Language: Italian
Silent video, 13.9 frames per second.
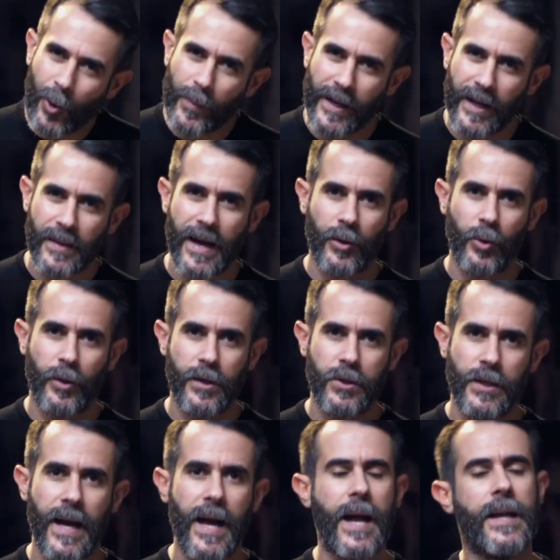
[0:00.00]
opere d'arte
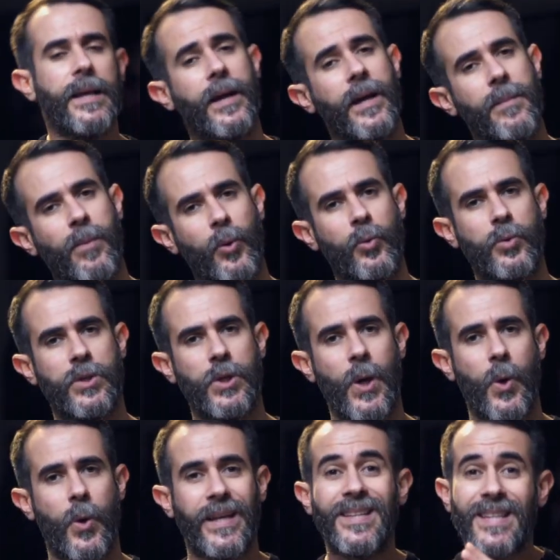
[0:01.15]
originali e
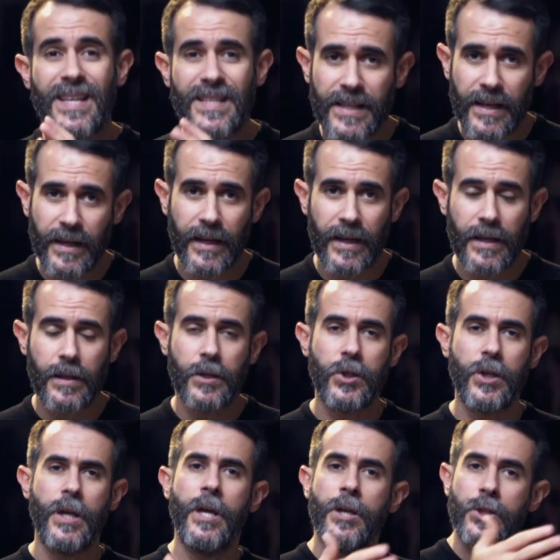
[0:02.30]
riproduzioni, testi
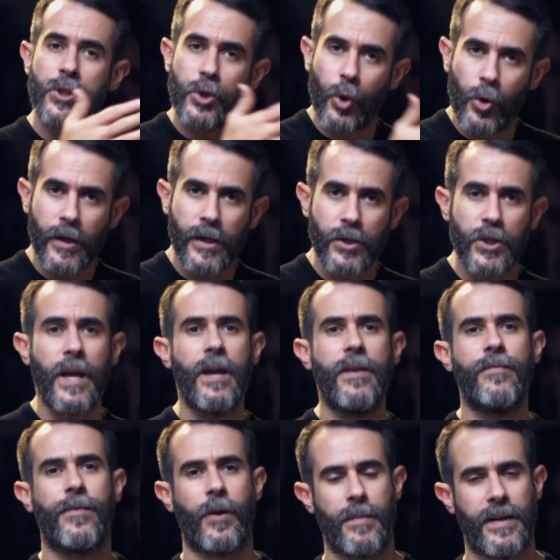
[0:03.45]
critici, storici e
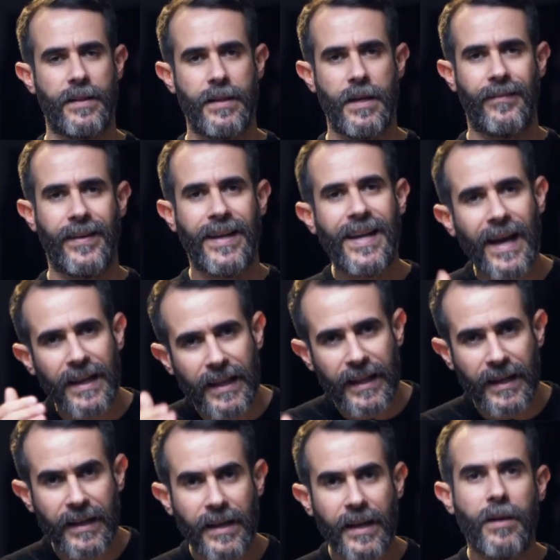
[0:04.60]
informativi,
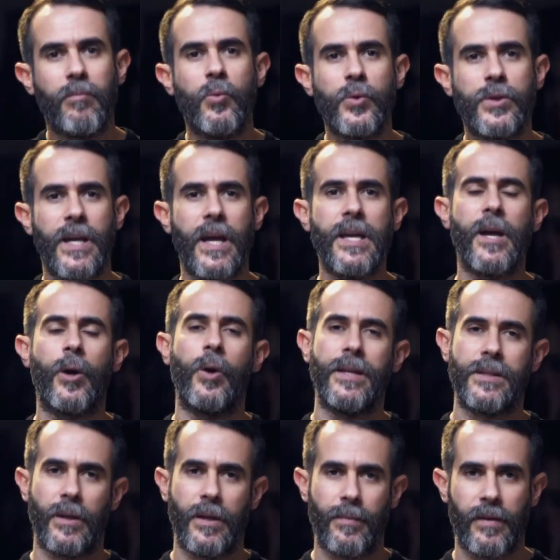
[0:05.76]
gallerie, musei e
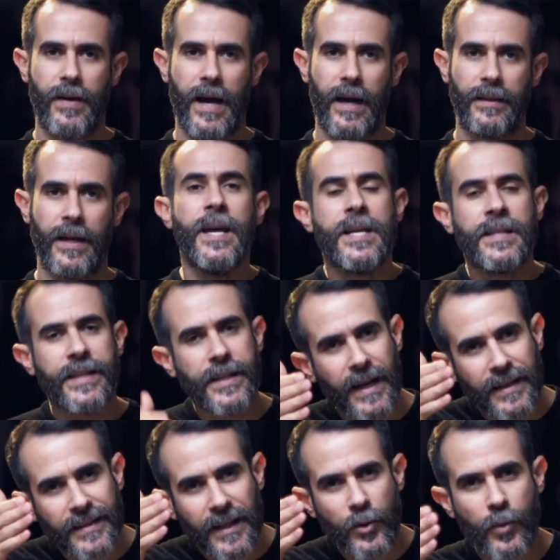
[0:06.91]
collezioni private. Si
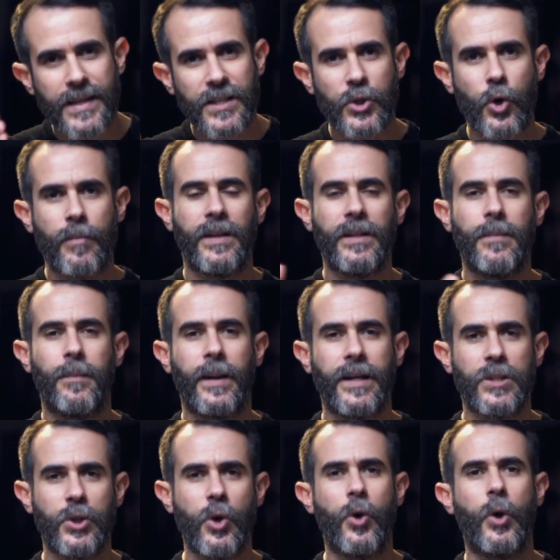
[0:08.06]
tratta di una somma di
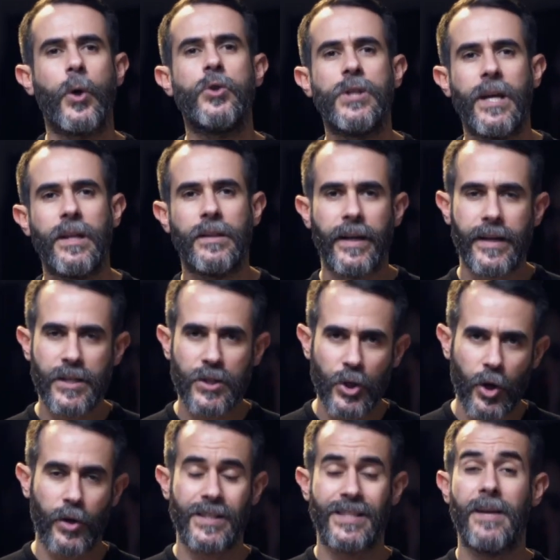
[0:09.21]
persone, oggetti,
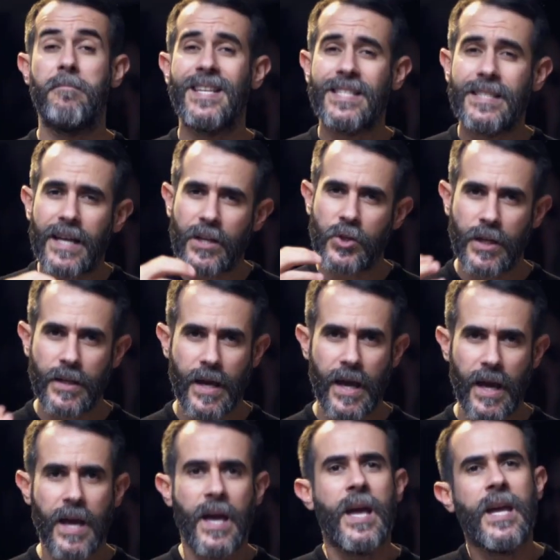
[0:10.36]
risorse, messaggi e
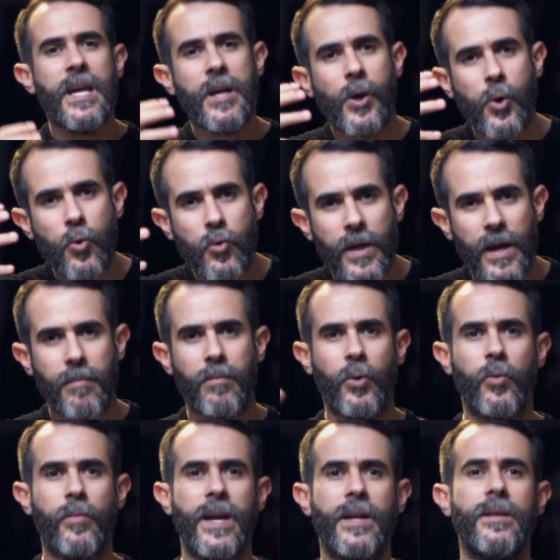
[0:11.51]
idee, include
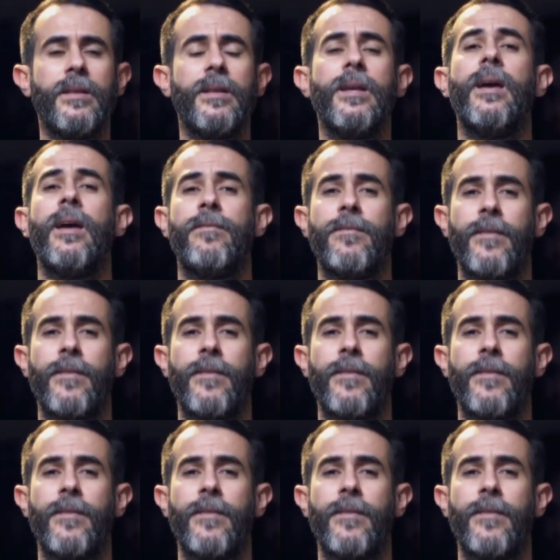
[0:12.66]
monumenti e